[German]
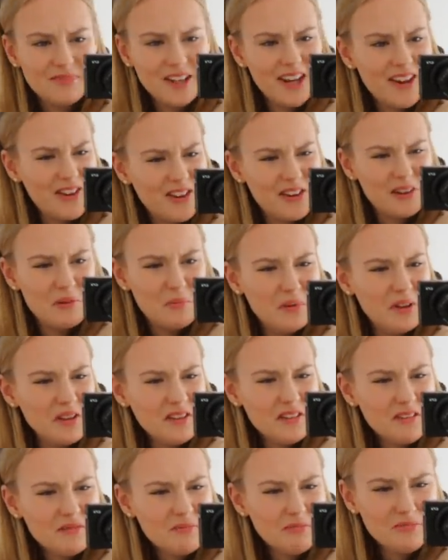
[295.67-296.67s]
Esse ich eine
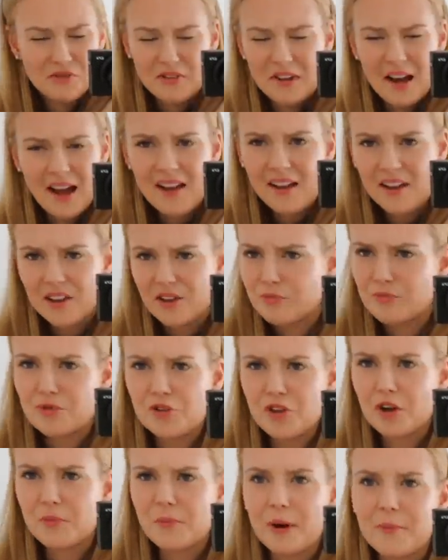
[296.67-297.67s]
Birne? Vielleicht.
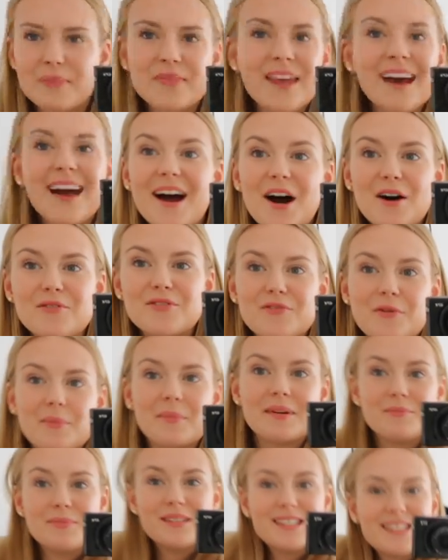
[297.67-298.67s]
Schau ich mal. Auf jeden Fall
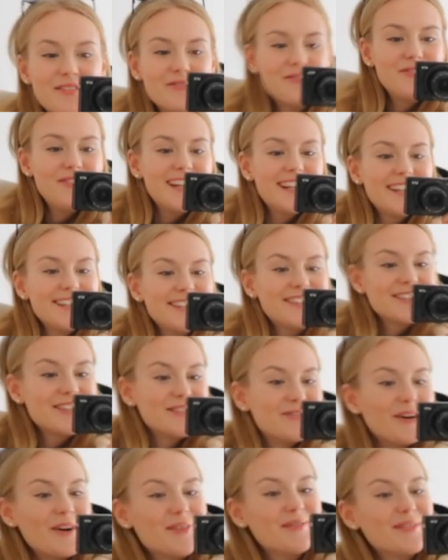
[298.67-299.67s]
bin ich jetzt auf dem Weg und
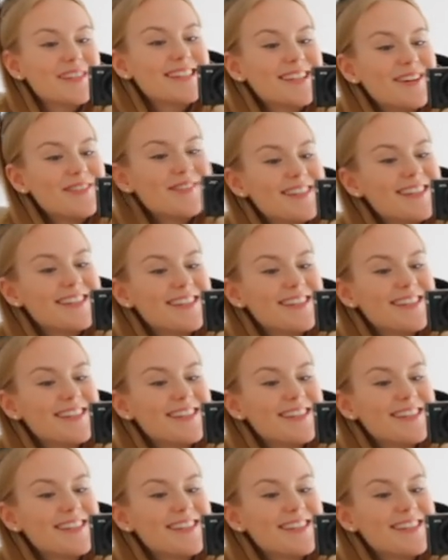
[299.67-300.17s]
ich freue mich sehr auf die